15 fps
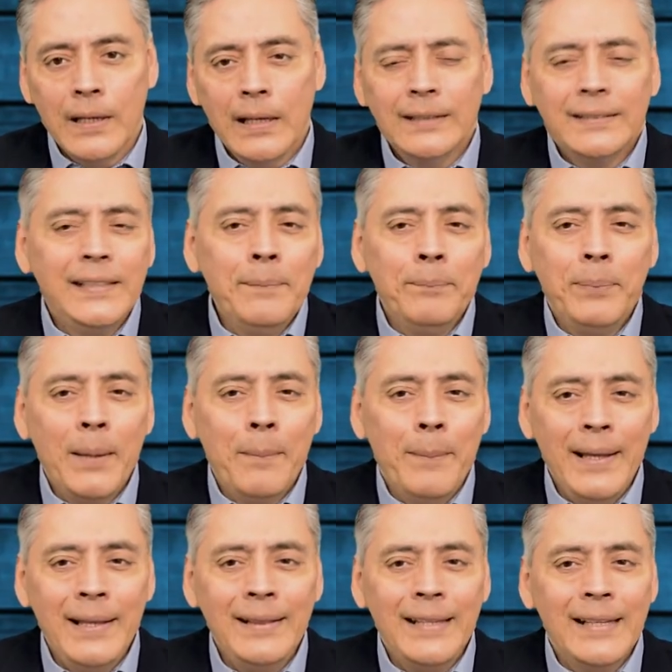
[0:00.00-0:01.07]

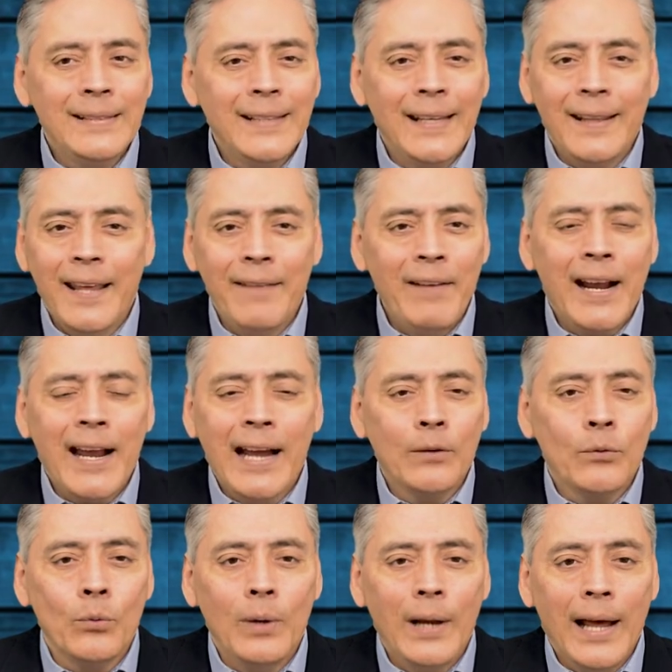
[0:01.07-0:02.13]
Simplemente se debe
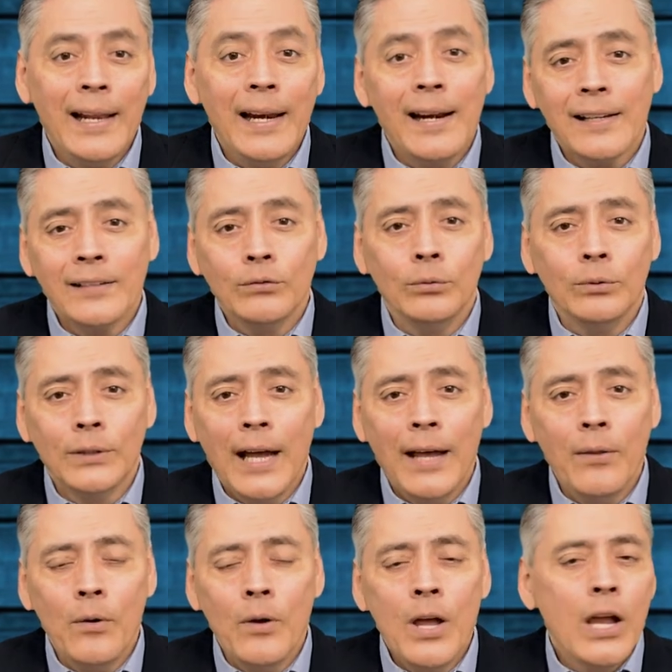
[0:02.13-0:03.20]
calcular el
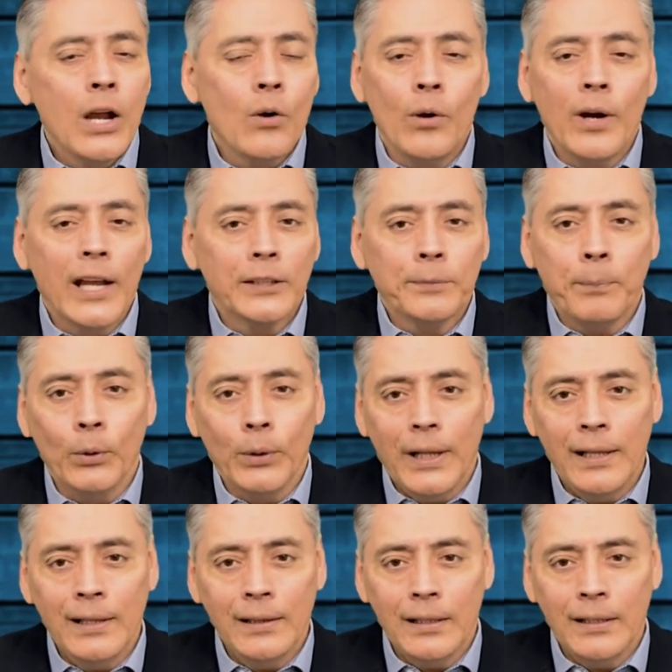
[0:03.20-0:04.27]
resultado con
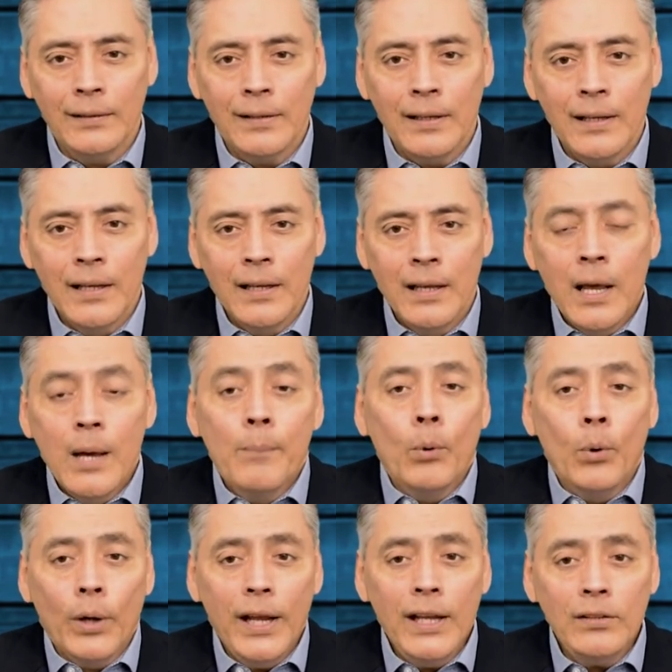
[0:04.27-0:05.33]
exponentes.
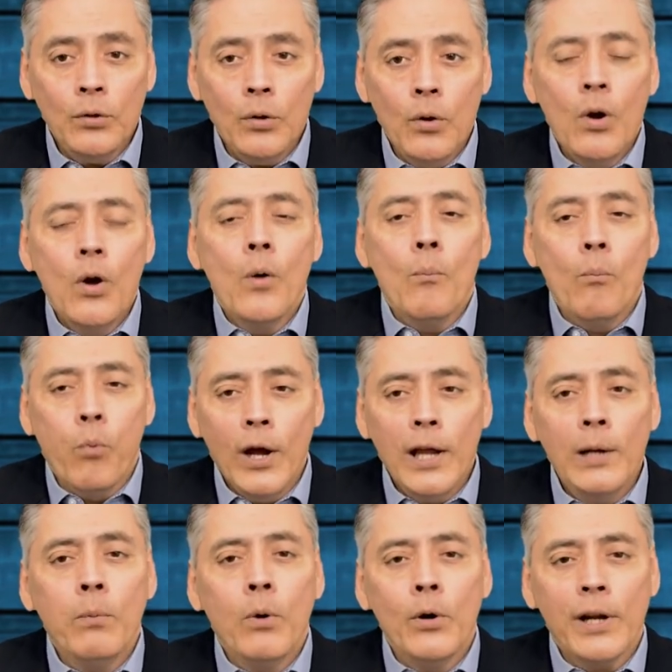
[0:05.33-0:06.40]
Por eso
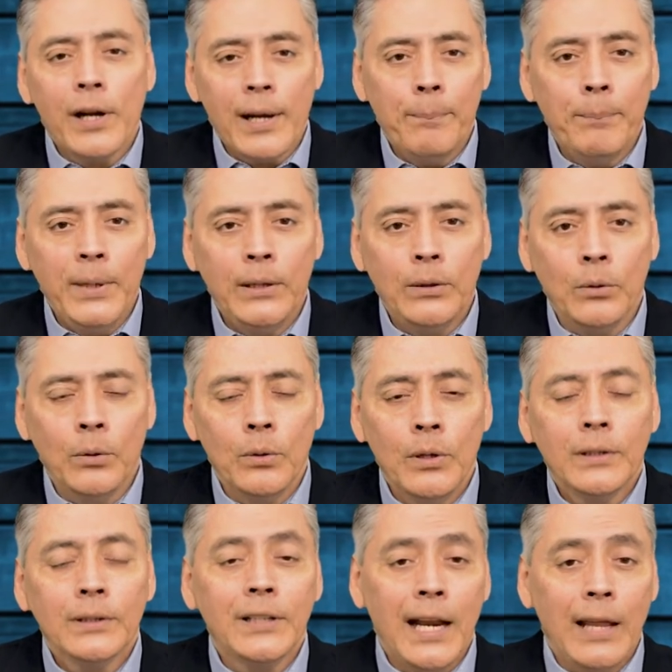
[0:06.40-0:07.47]
vuelvo y repito,
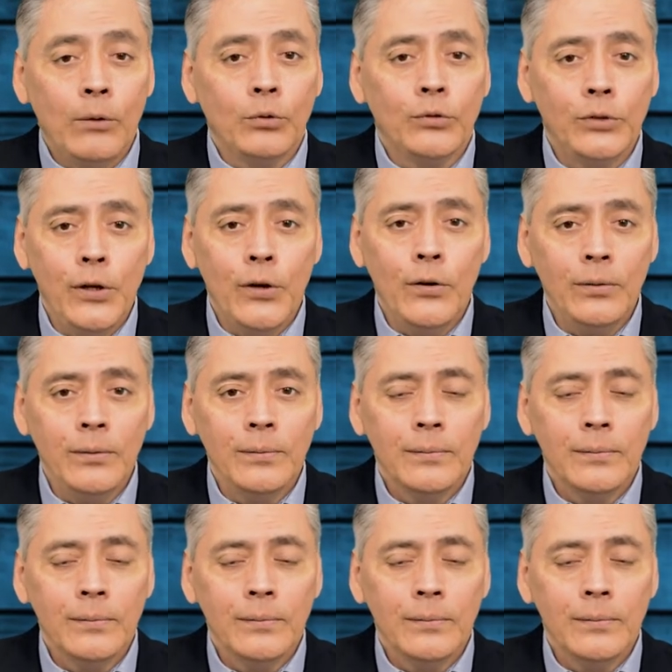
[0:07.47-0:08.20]
traducción